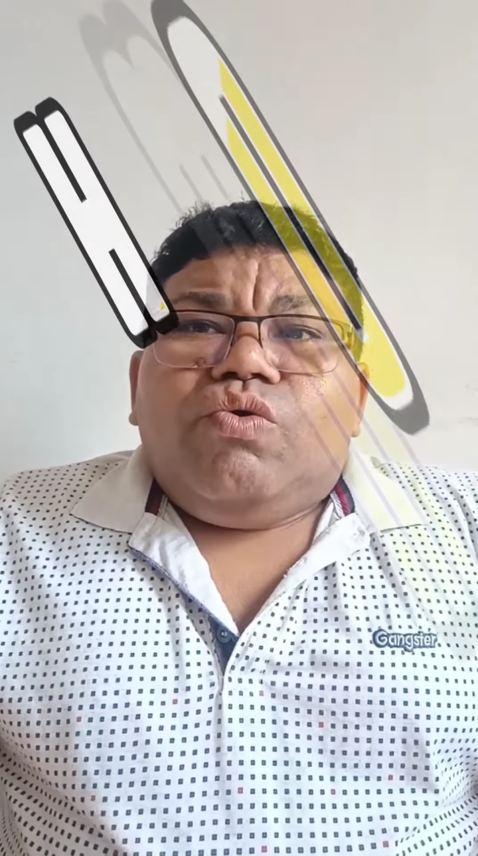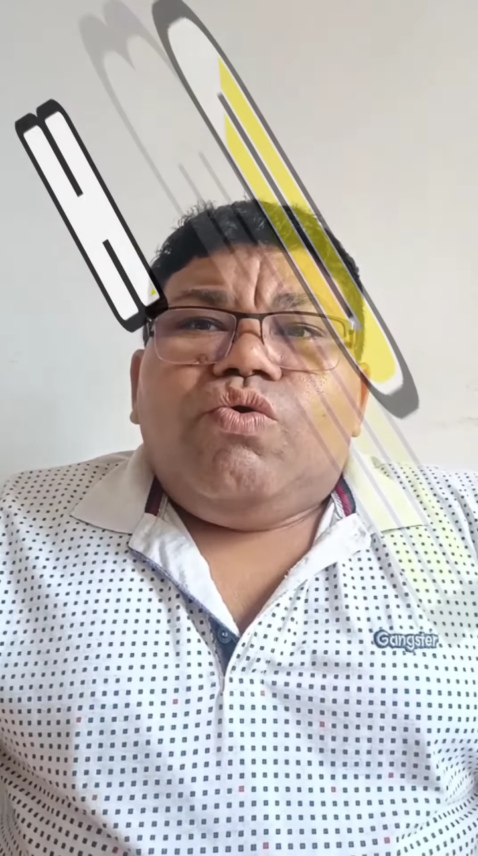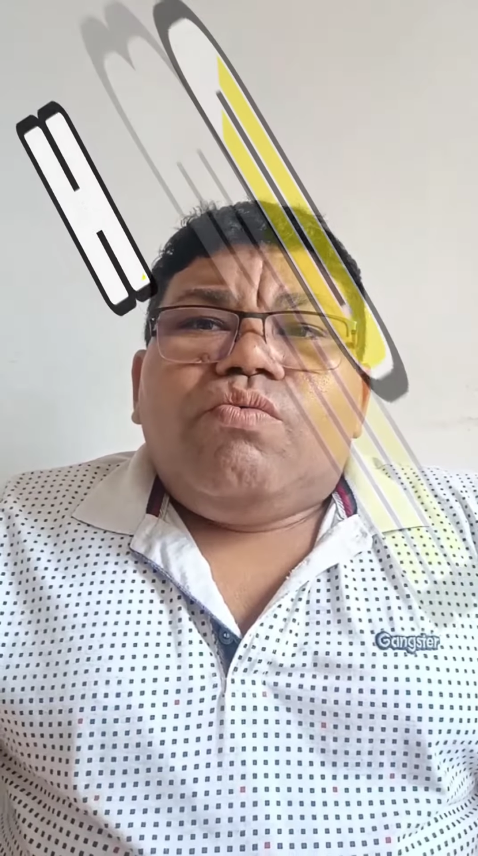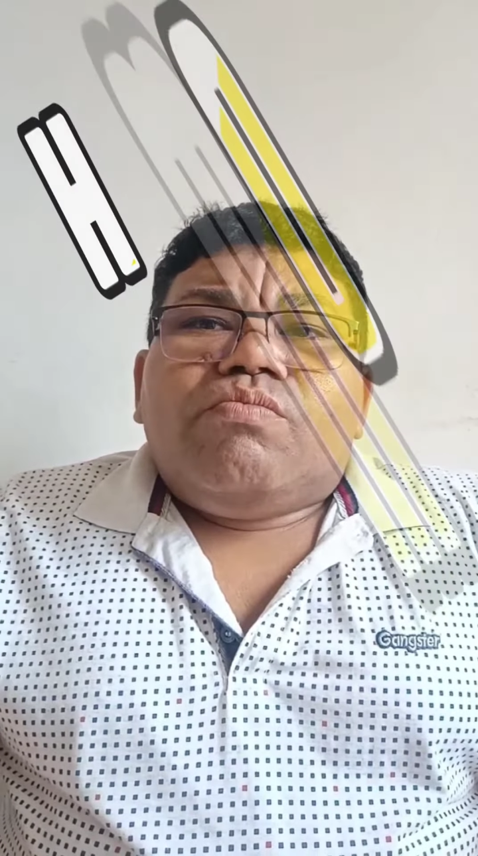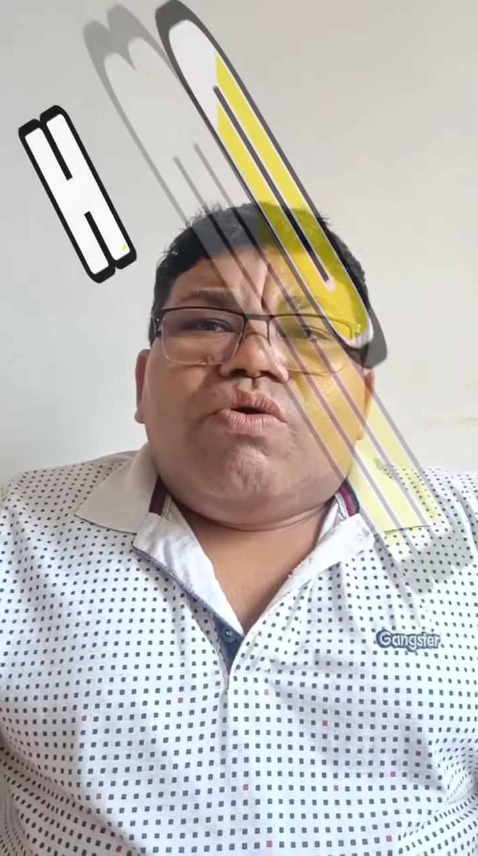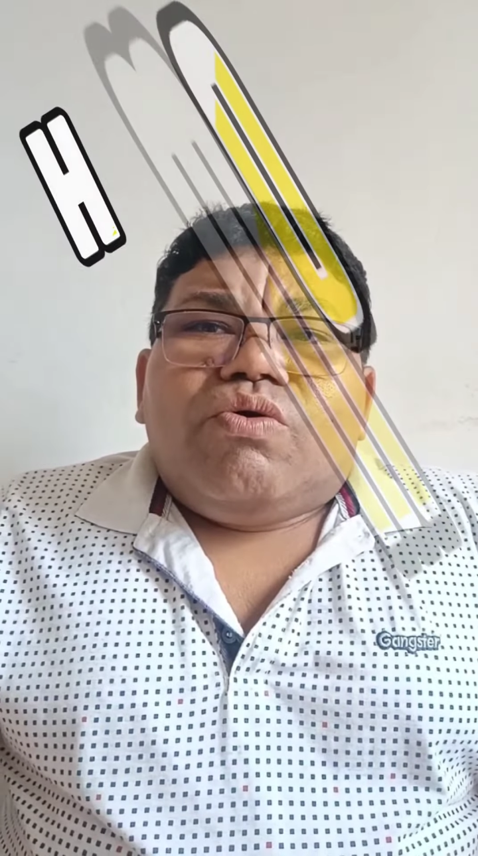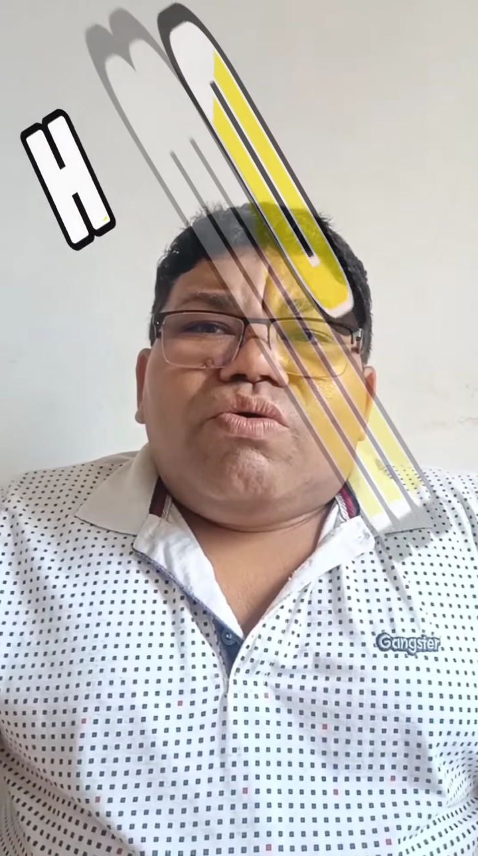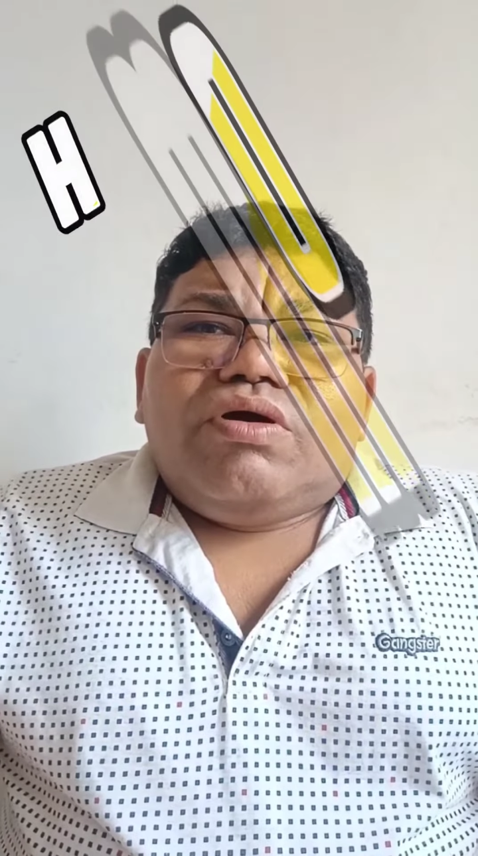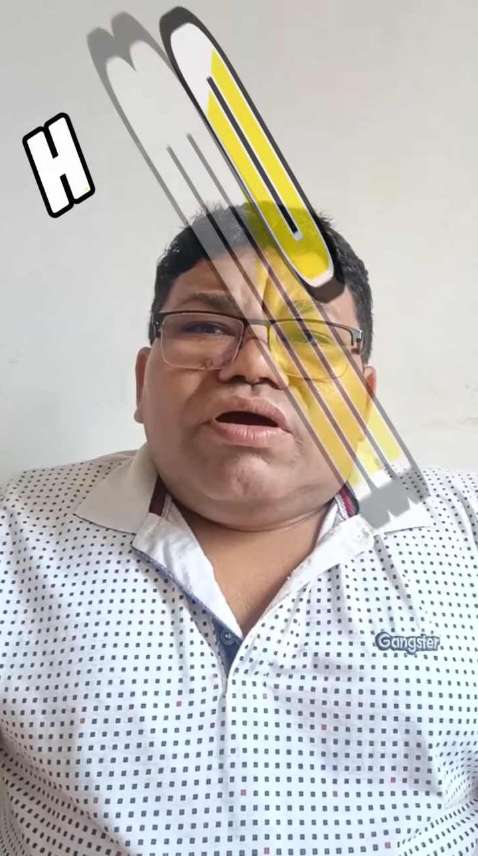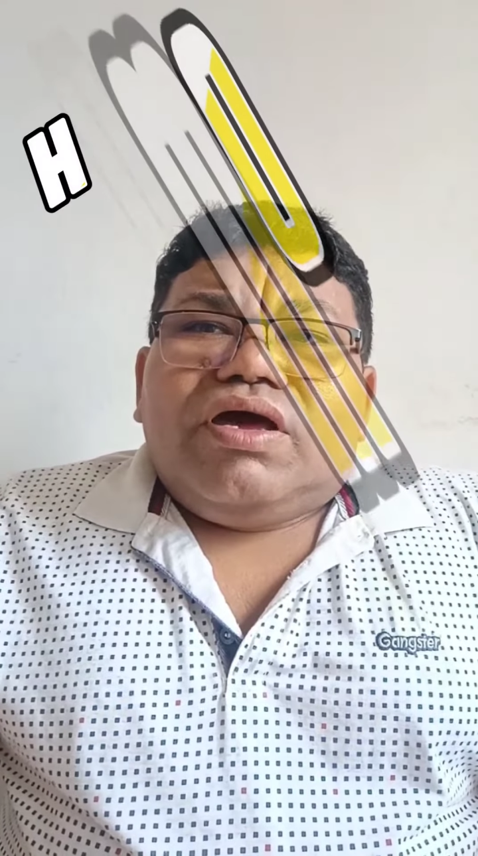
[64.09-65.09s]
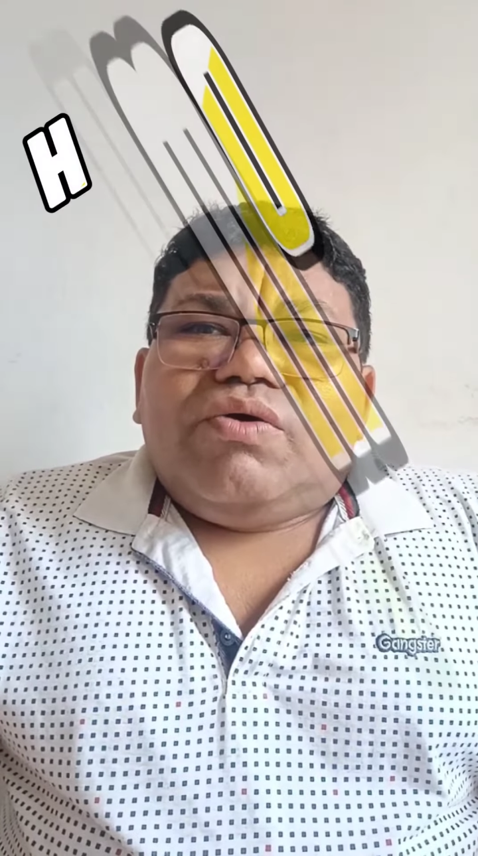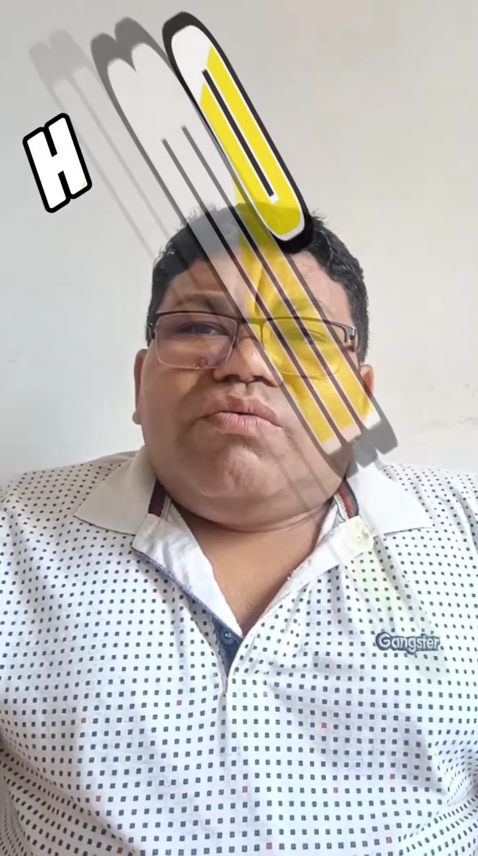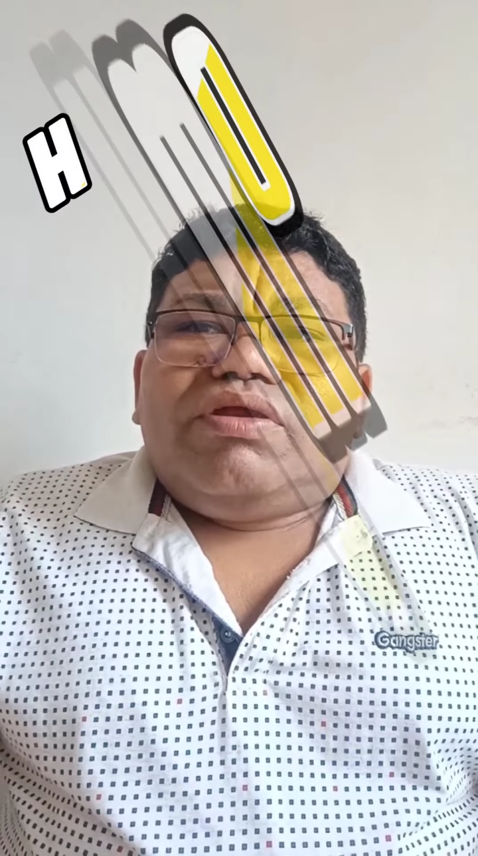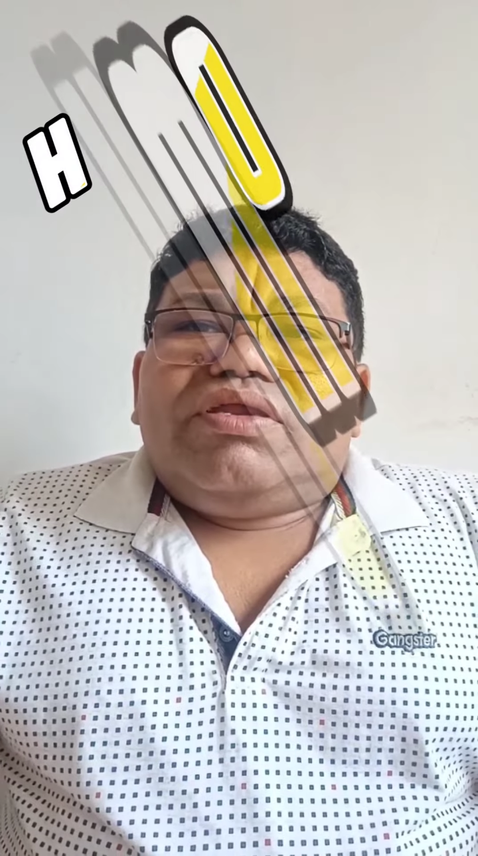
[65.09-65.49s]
O humor é uma